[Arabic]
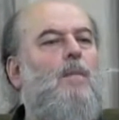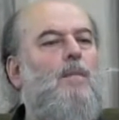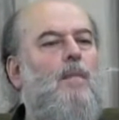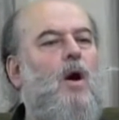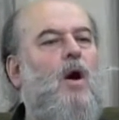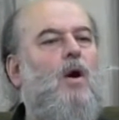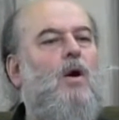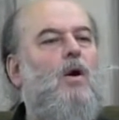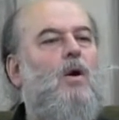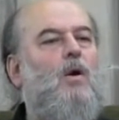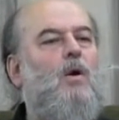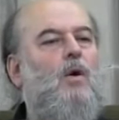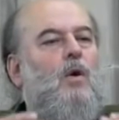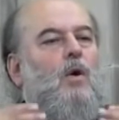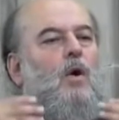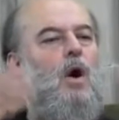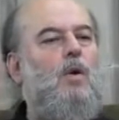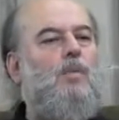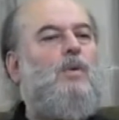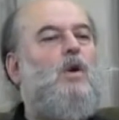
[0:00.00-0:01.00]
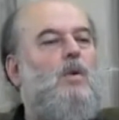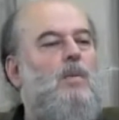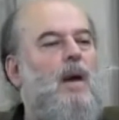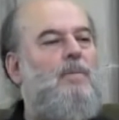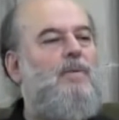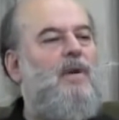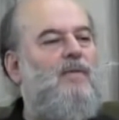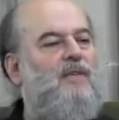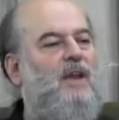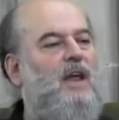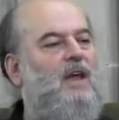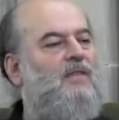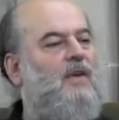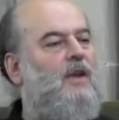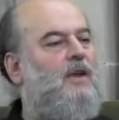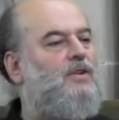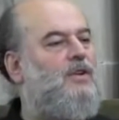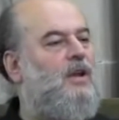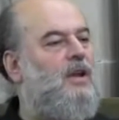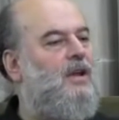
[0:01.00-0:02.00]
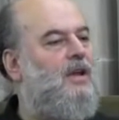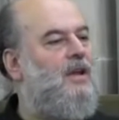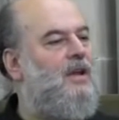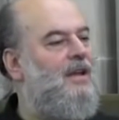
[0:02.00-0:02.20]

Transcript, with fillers: أمه عمره ما بيفلح في شيء